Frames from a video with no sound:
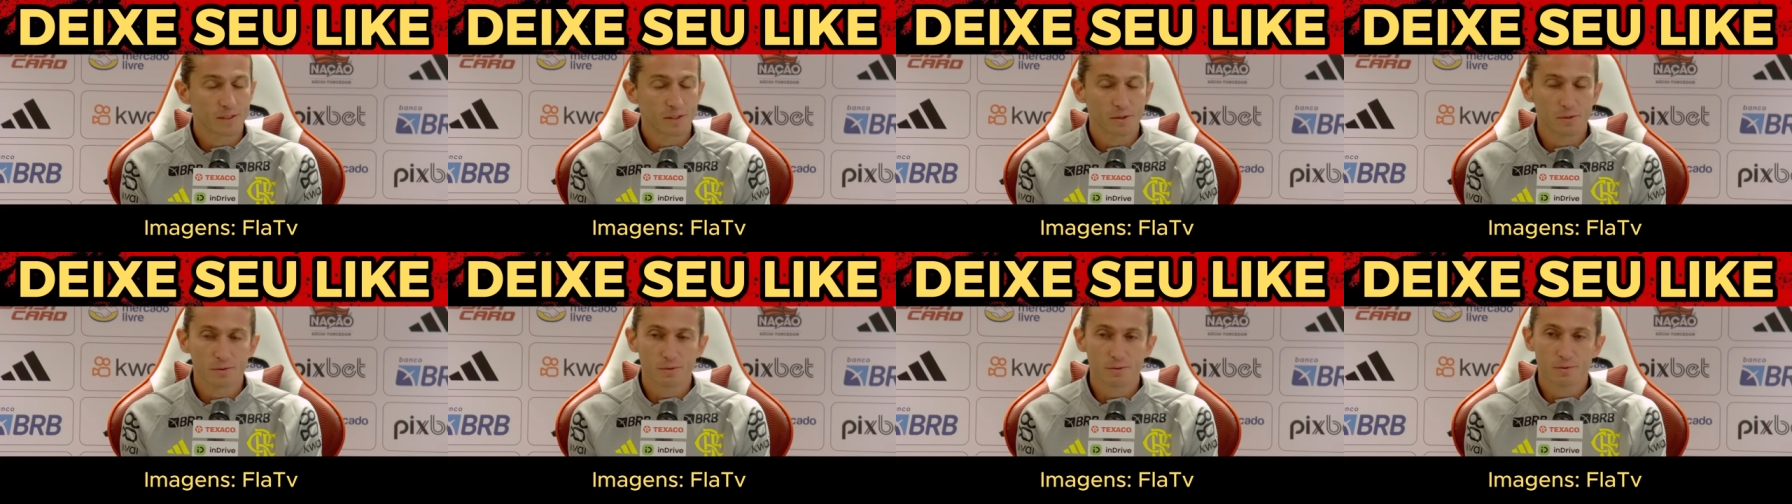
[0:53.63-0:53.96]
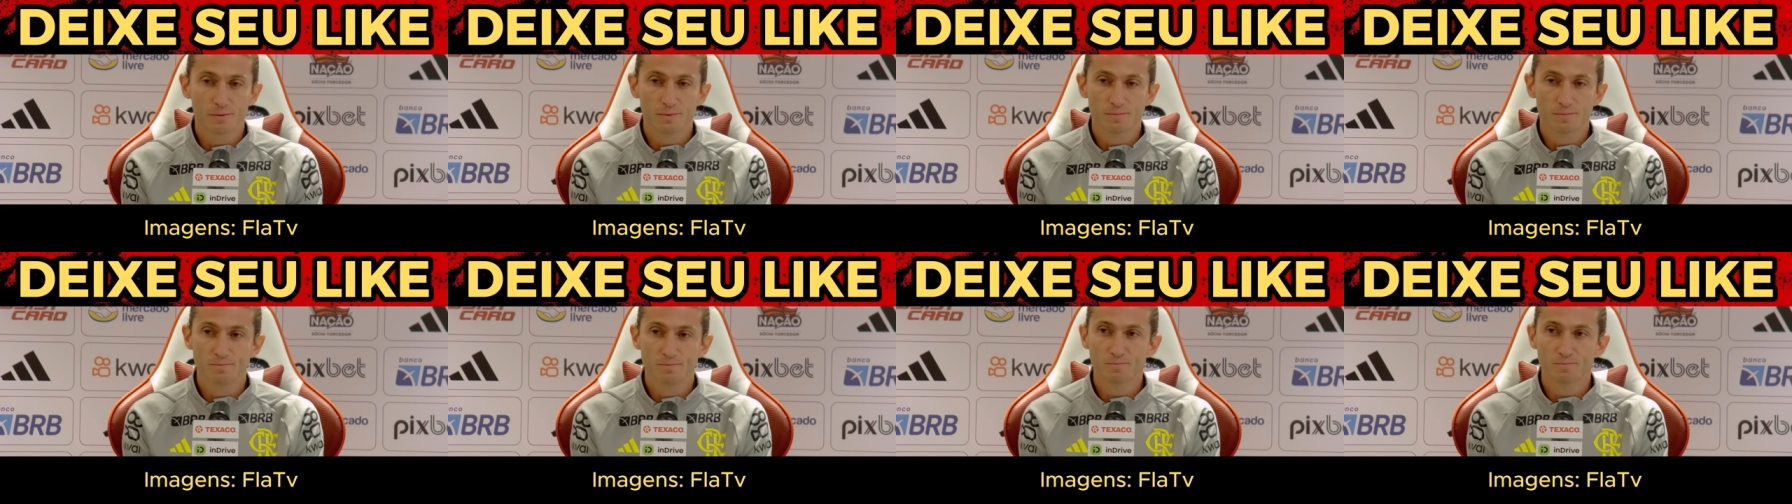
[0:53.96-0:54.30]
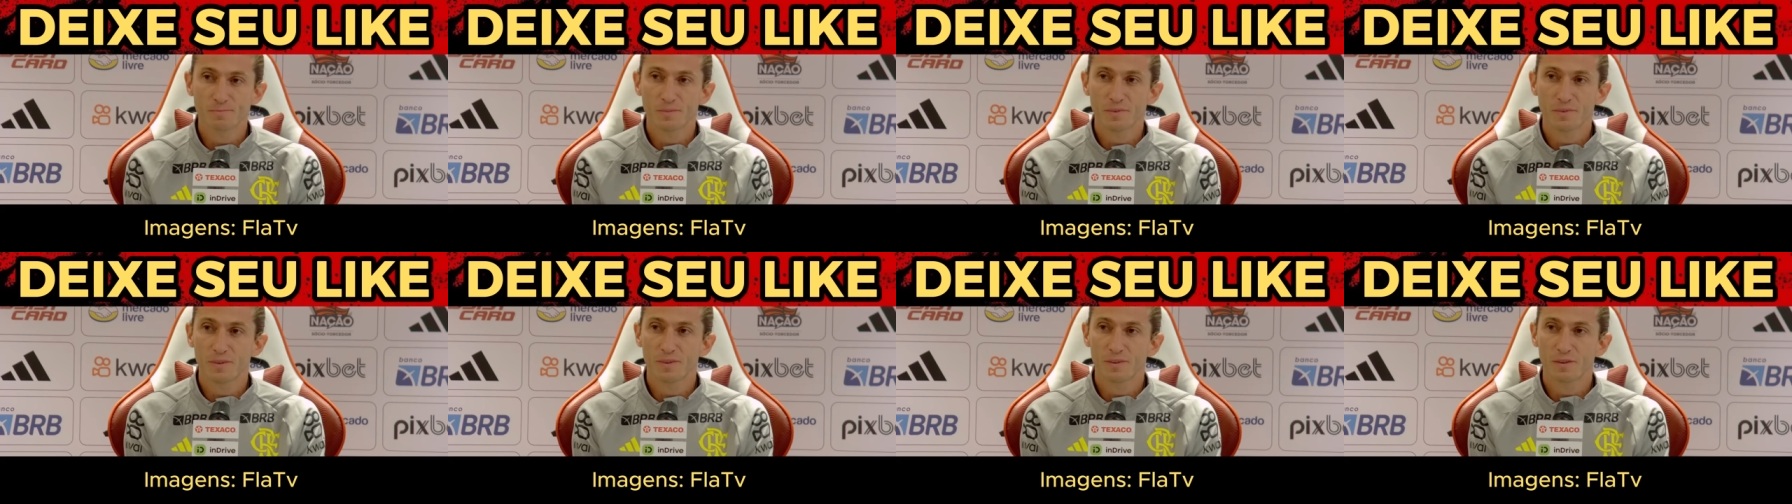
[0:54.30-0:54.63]
Então,
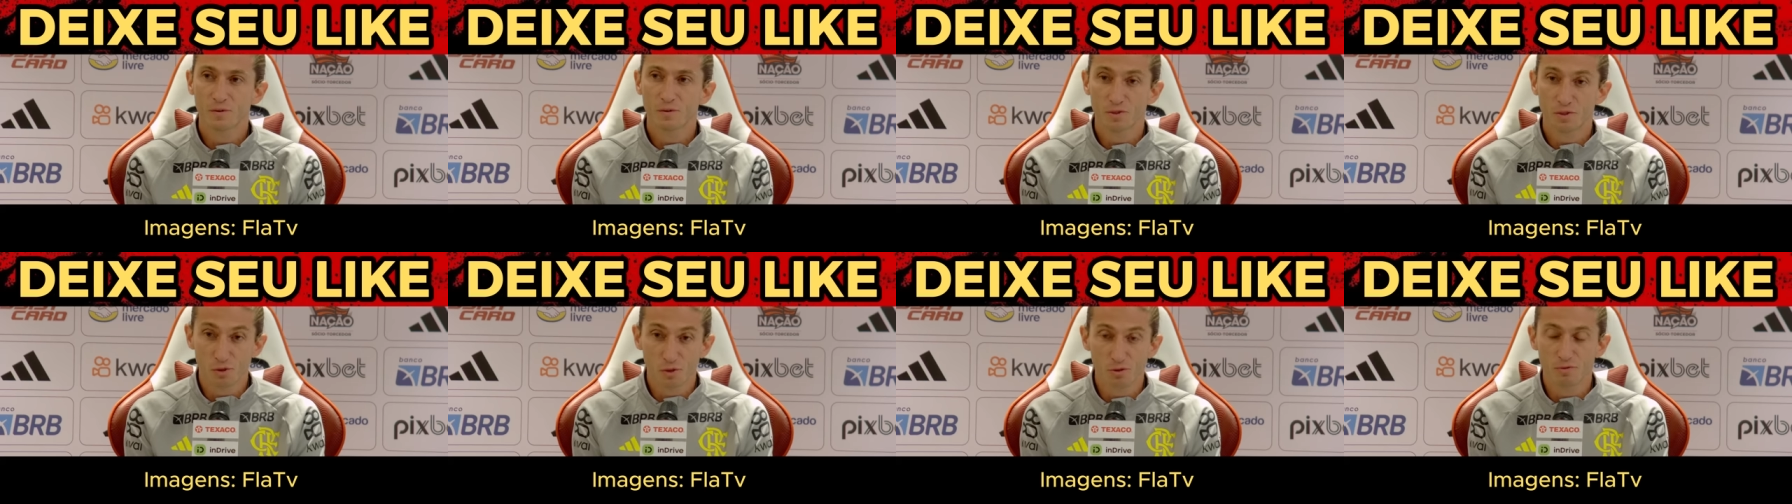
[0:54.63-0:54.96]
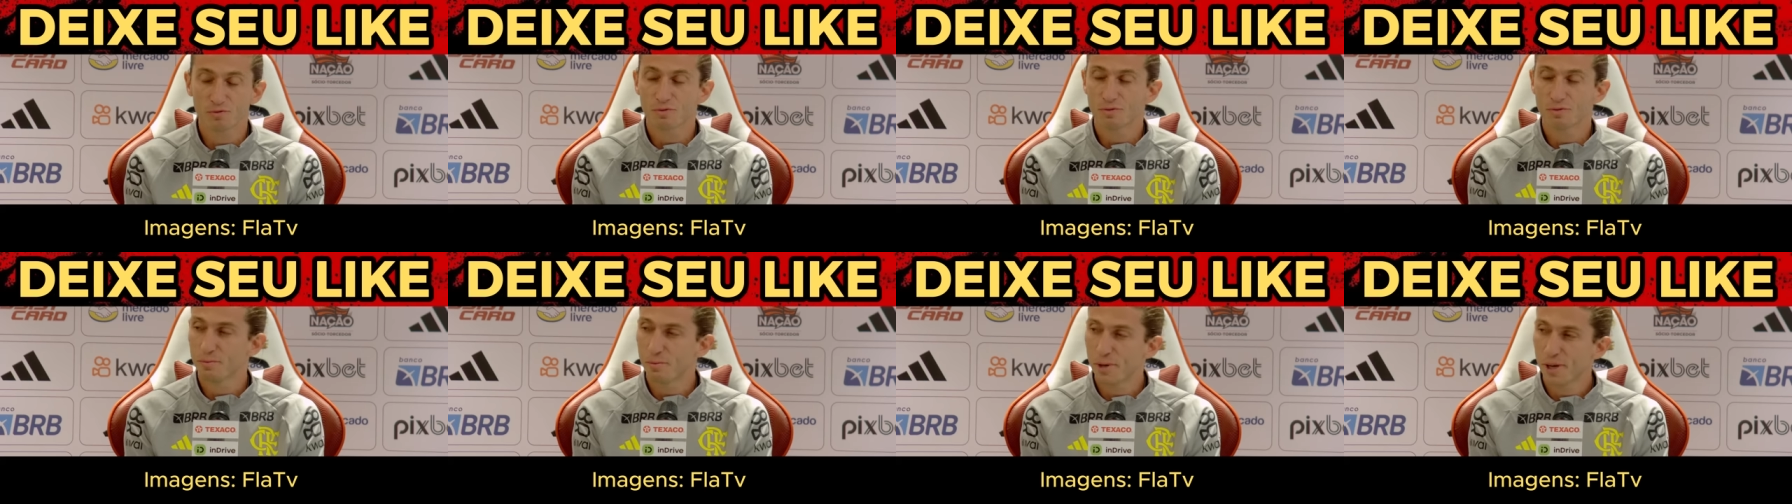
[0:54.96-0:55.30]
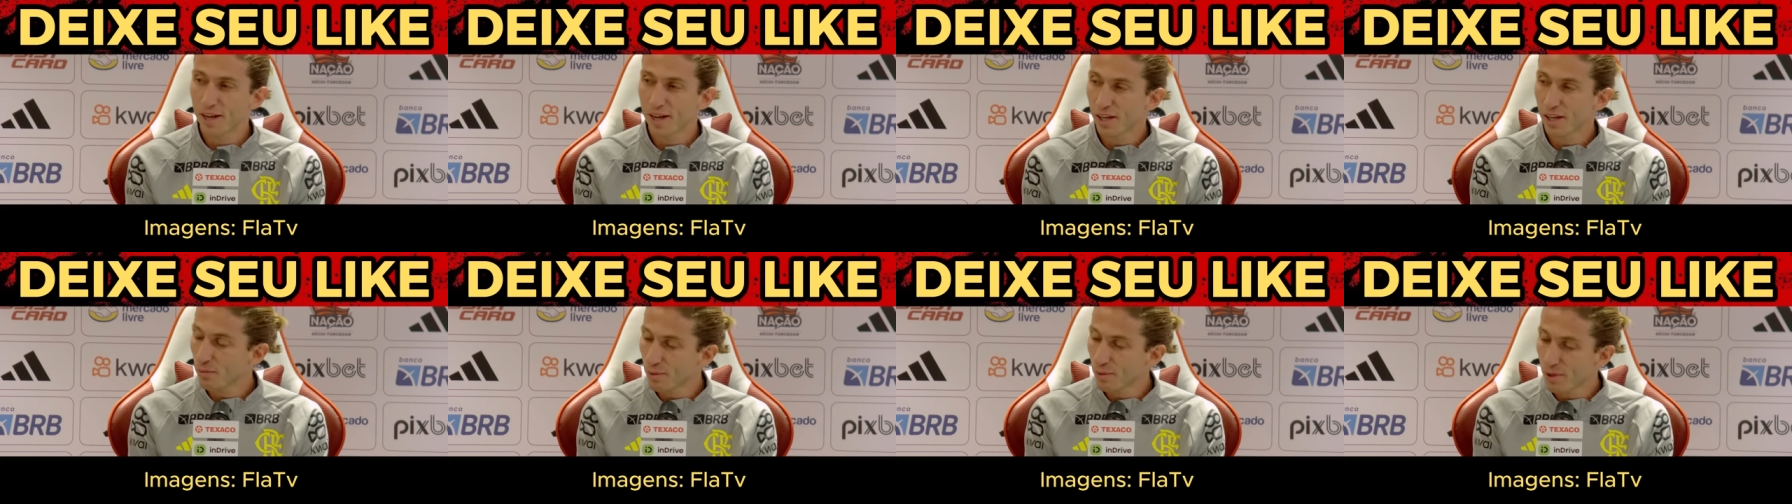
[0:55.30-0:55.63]
de novo,
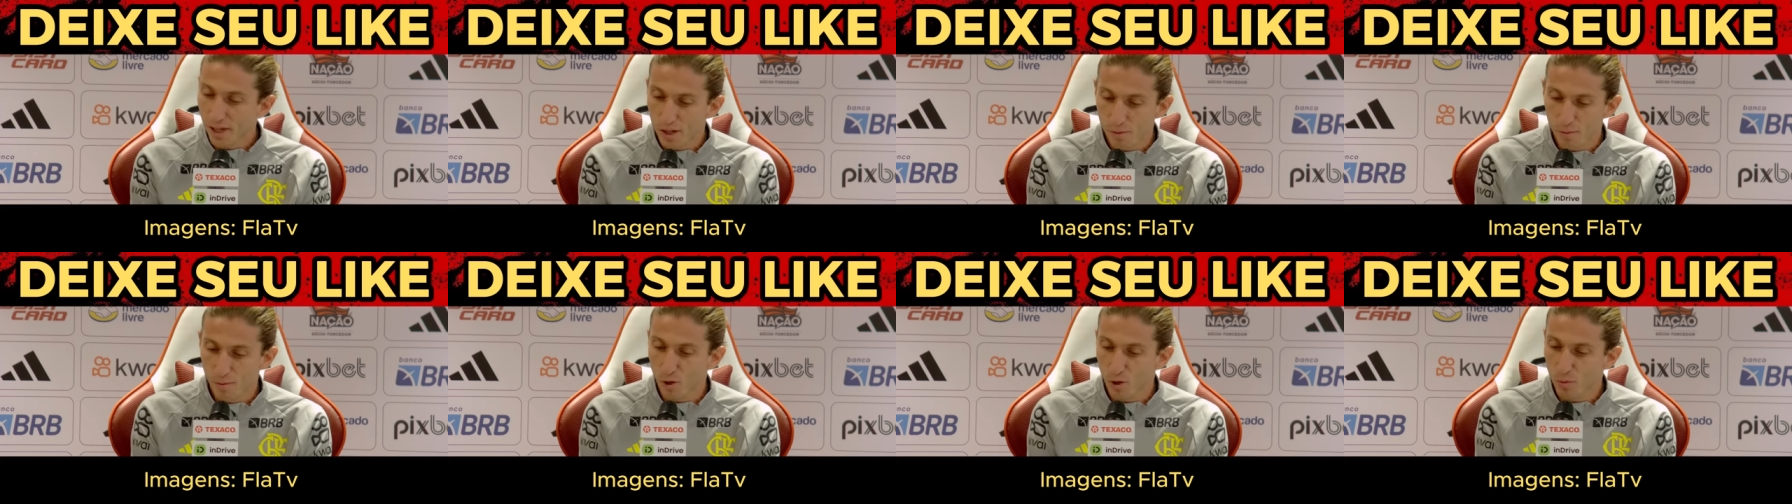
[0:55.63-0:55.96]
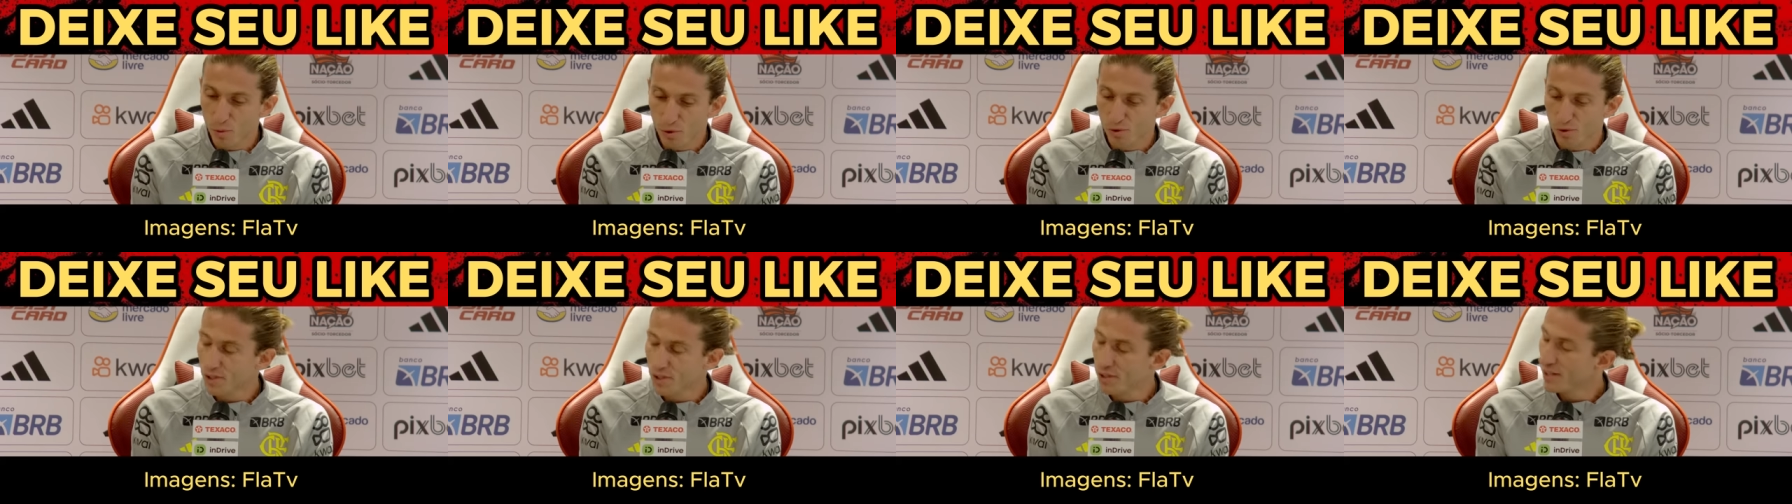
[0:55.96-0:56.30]
obrigado, obrigado pela